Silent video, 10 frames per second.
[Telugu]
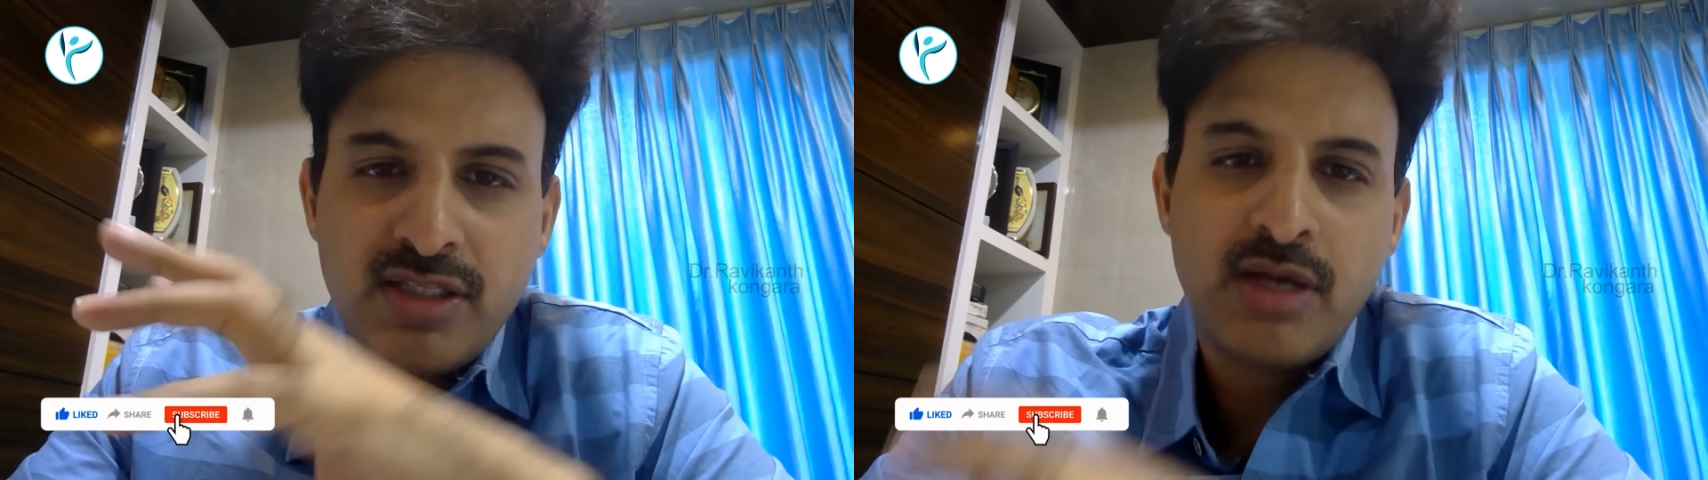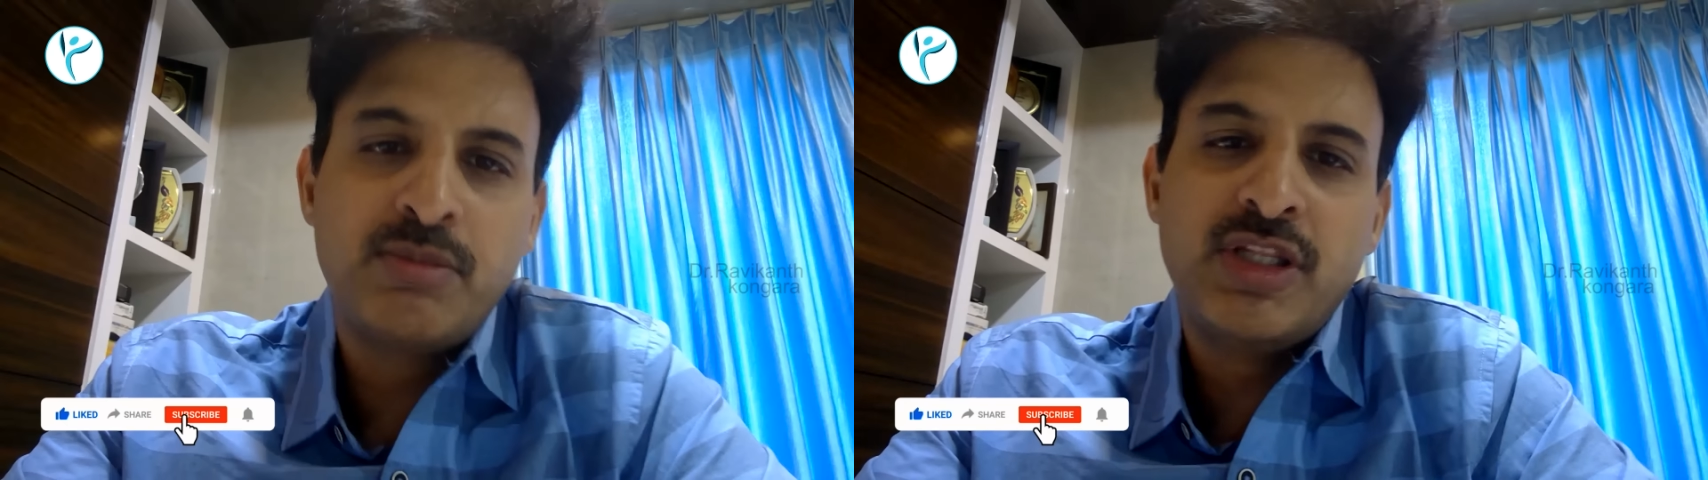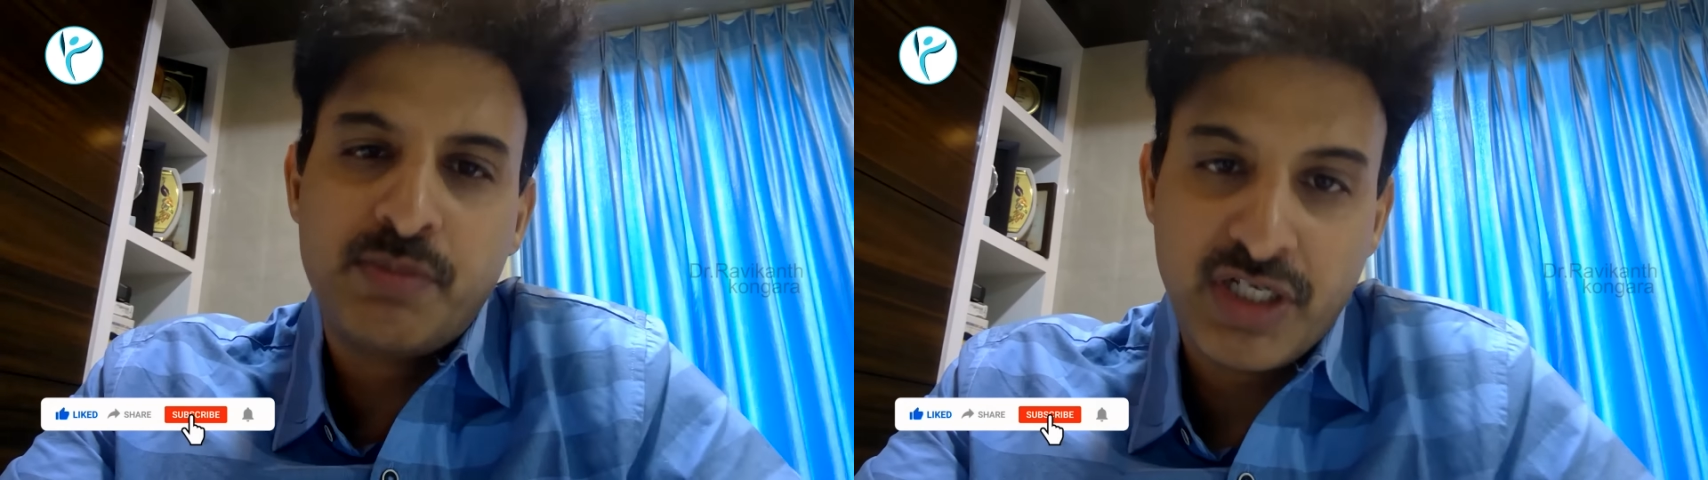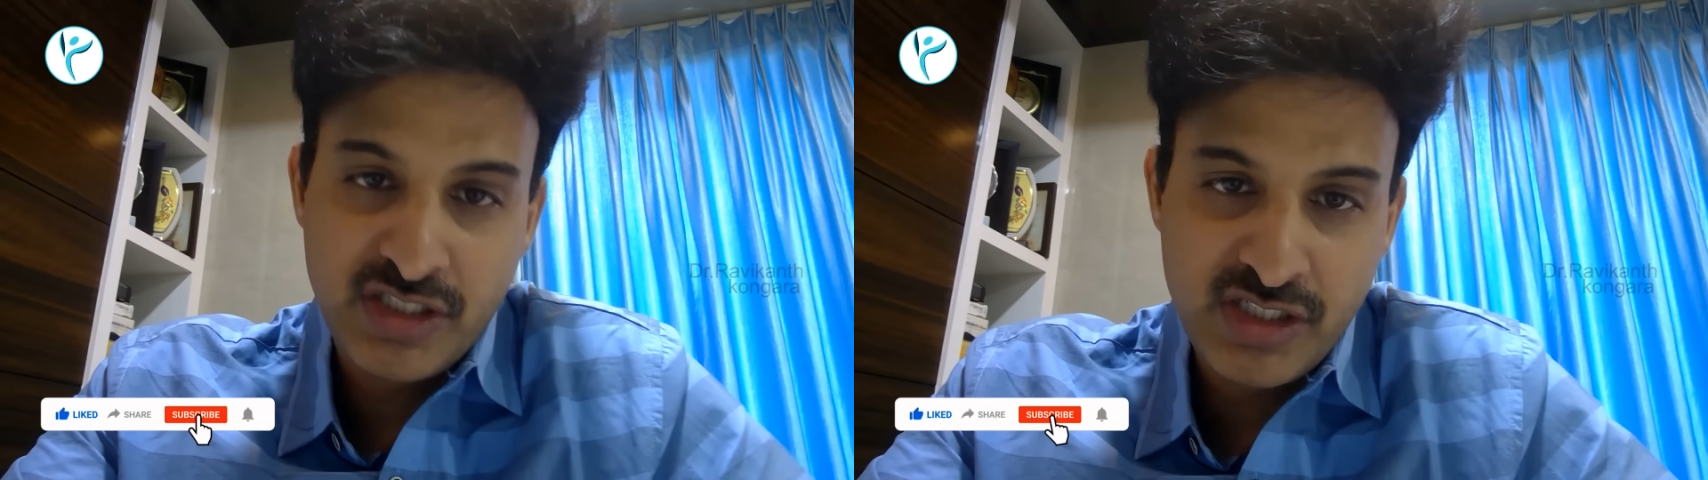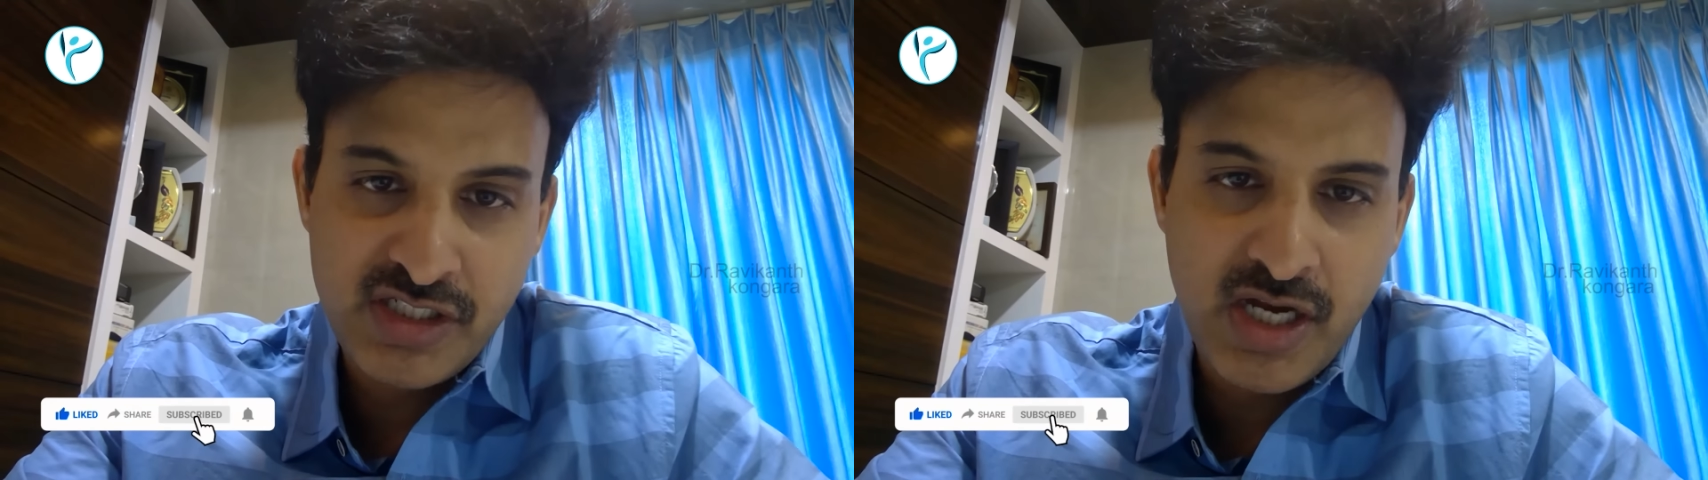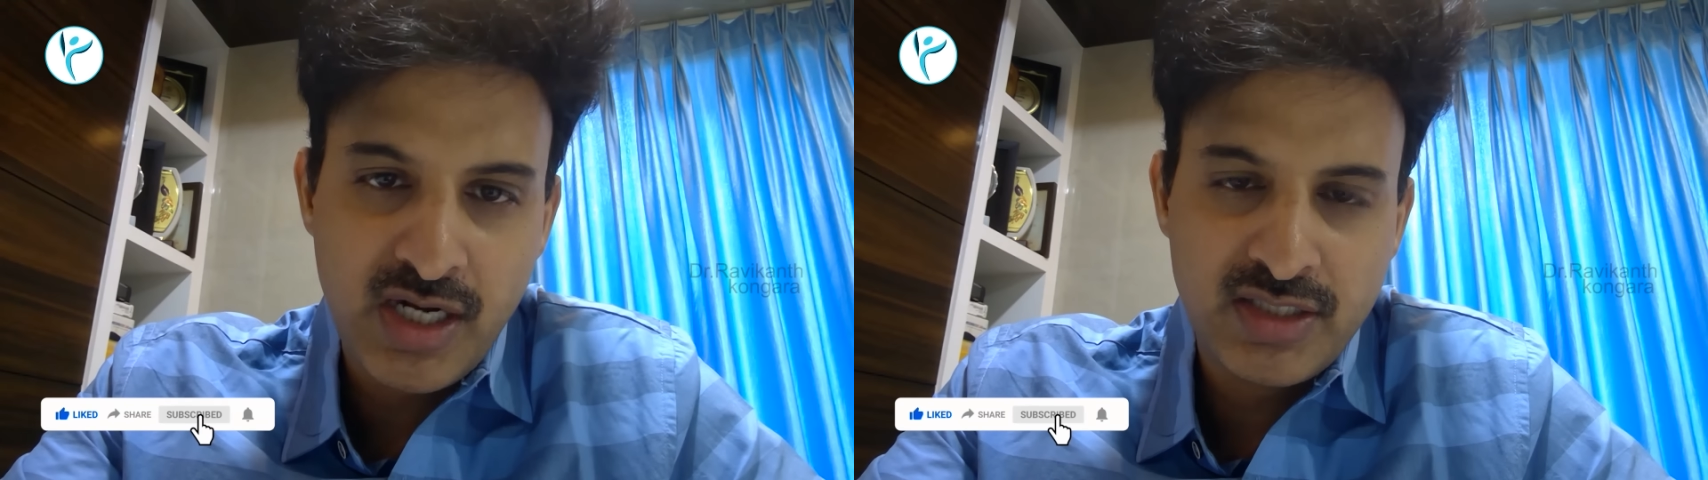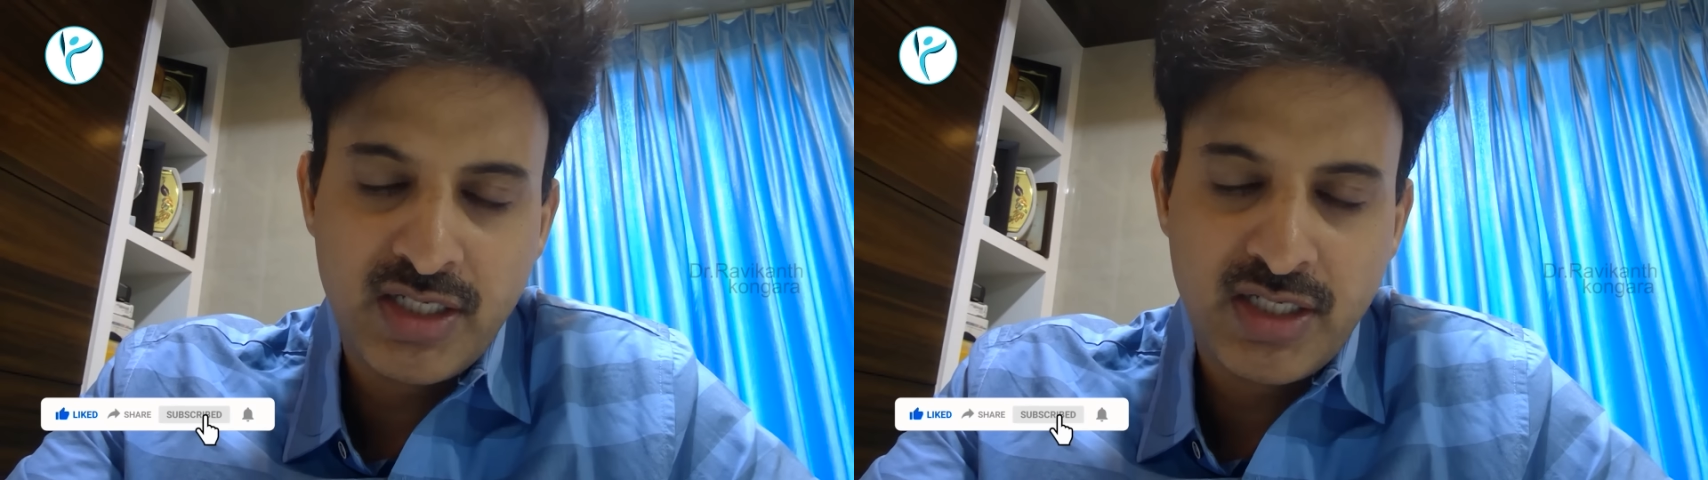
దాని మీద ప్రెషర్ చాలా